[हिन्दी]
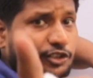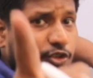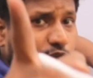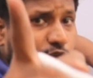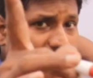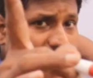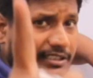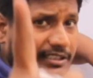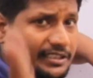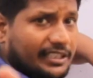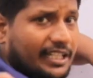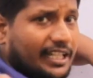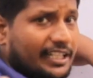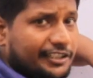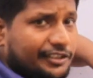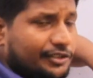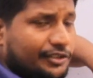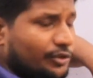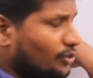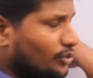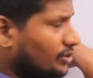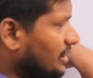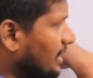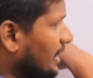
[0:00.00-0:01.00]
तैतालीस
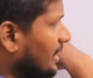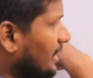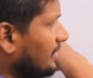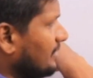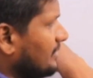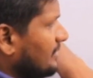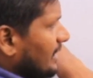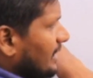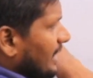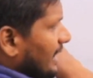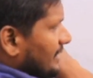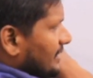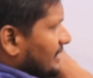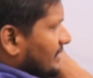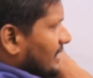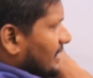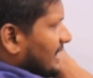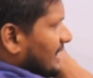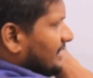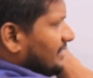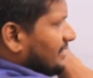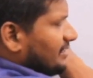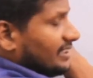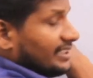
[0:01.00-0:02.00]
होता है सात का
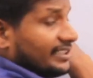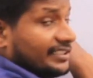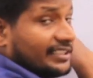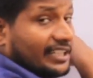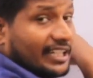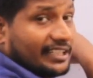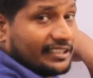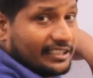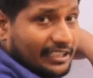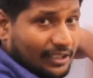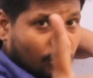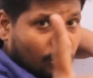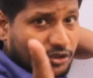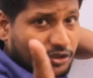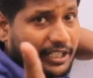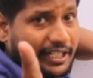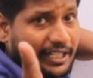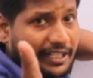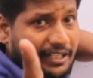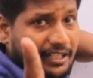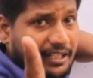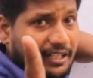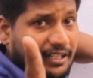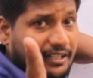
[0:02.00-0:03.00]
इससे ज्यादा हो जाएगा
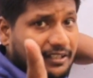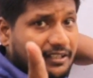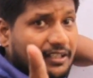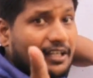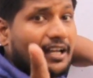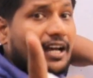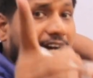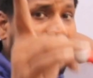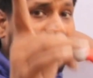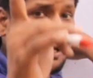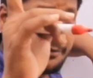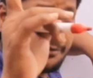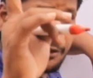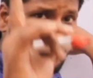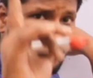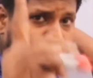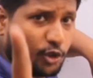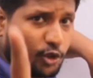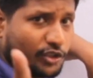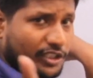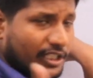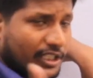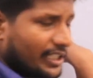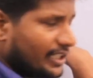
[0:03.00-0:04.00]
हमें छोटा
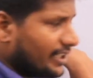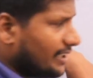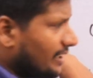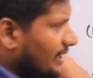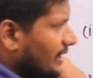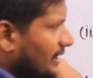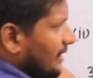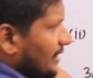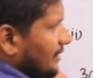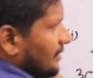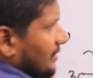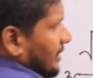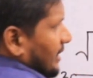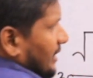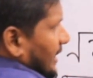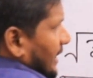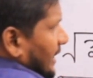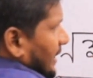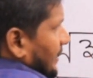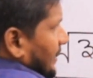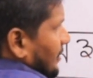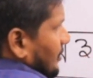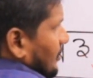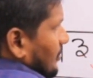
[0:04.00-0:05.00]
लेना है छे
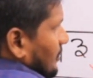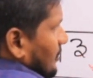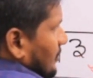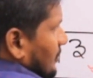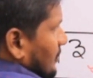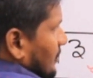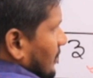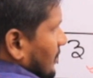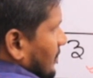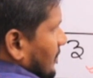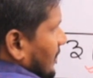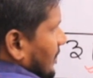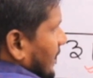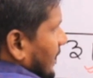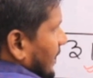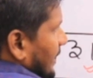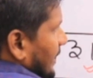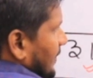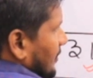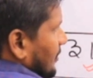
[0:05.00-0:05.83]
सिक्सटी एट